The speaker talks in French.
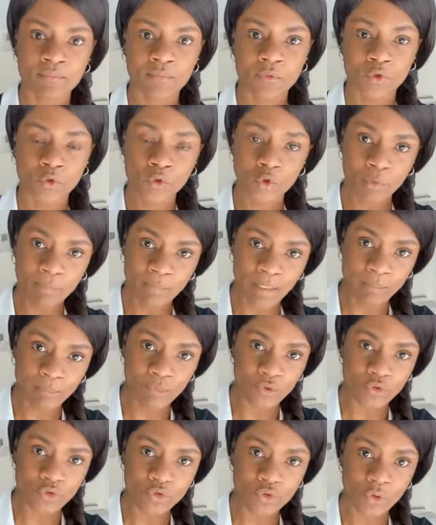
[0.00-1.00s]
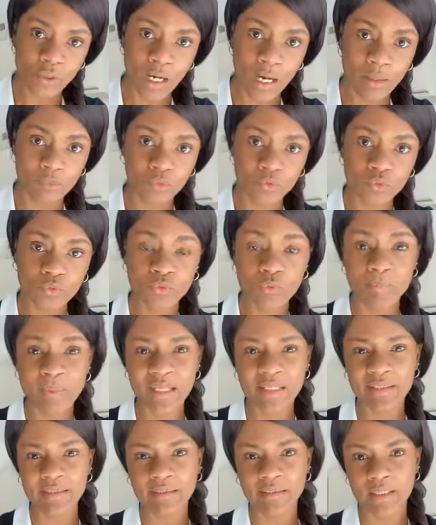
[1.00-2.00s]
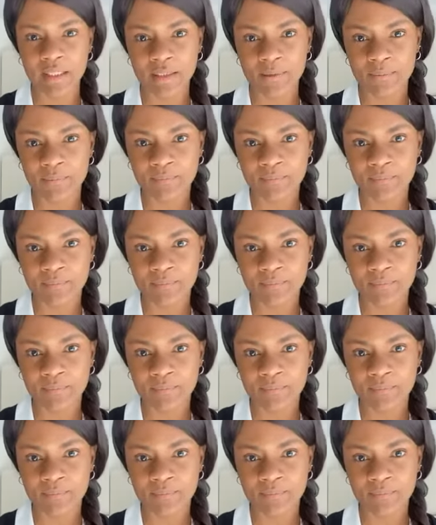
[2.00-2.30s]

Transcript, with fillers: nommé M. Amougou Belinga.